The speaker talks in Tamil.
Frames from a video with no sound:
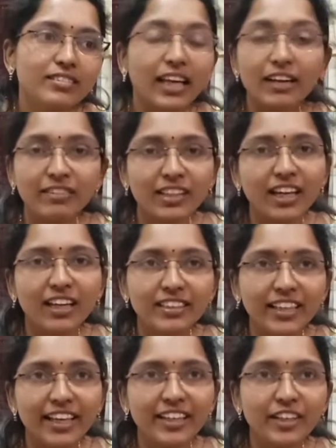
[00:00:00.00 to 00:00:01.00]
சரவண
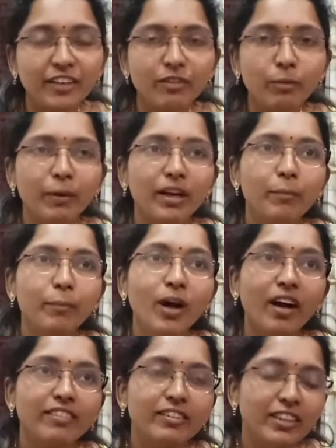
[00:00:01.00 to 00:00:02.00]
கார்த்திகேயன் இன்டர்வியூ பண்ணப்போ
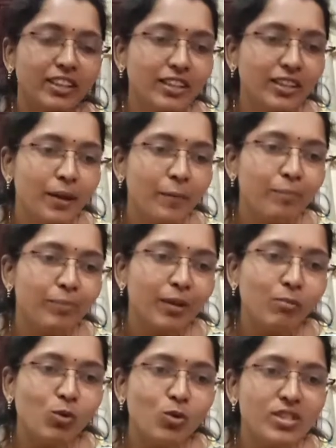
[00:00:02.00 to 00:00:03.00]
அவர் வந்து
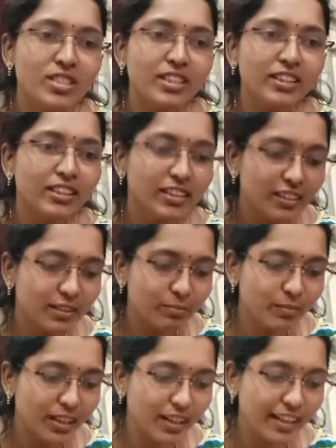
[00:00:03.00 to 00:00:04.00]
மூன்று
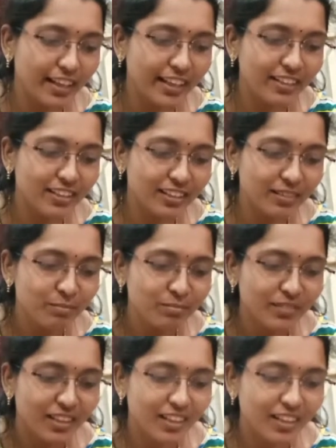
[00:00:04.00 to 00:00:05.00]
லைக்
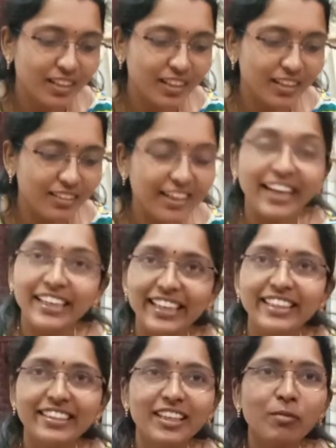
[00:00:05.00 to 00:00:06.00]

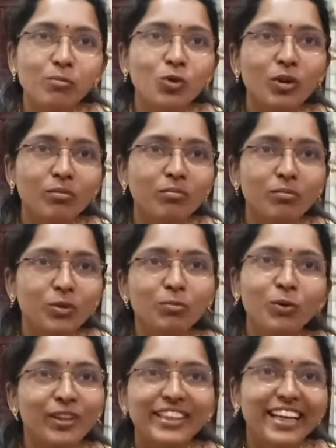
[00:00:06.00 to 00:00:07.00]
ரைட்டிங் இதில் மூணு
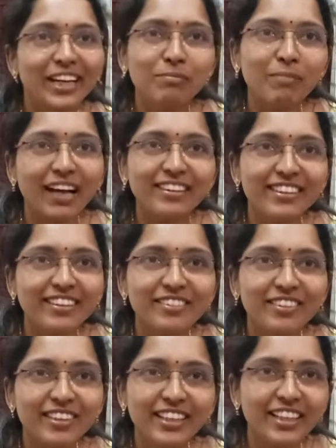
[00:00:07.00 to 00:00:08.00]
மும்மூர்த்திகள் மாதிரி
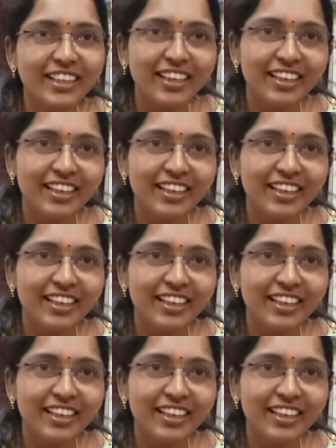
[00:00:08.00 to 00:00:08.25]
சொல்லி